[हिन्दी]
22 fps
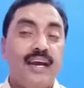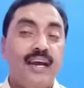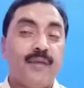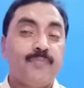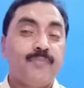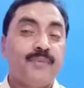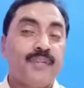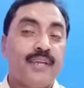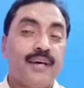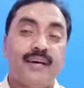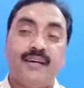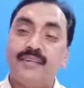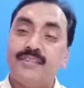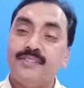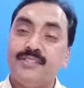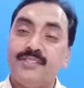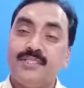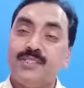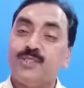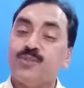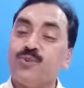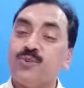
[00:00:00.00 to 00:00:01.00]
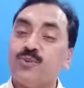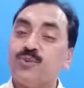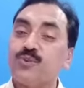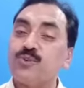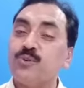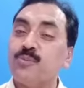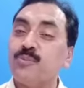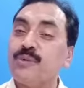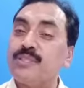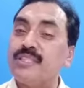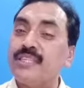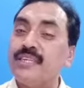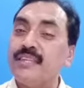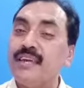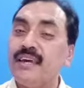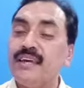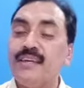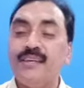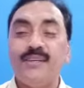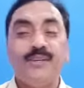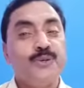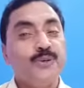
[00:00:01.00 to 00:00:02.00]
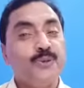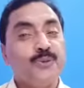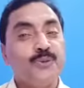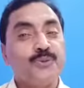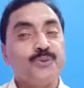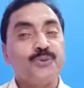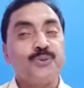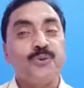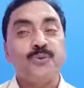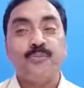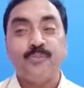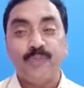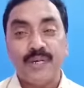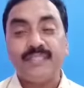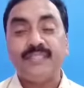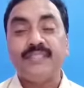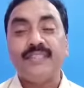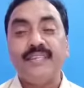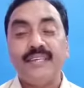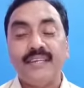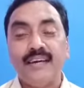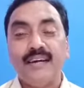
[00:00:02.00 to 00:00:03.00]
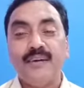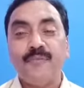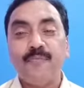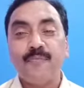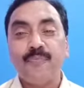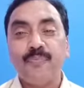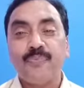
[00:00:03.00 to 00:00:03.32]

अपना जिसको उसको मत देना है उसको मत देगा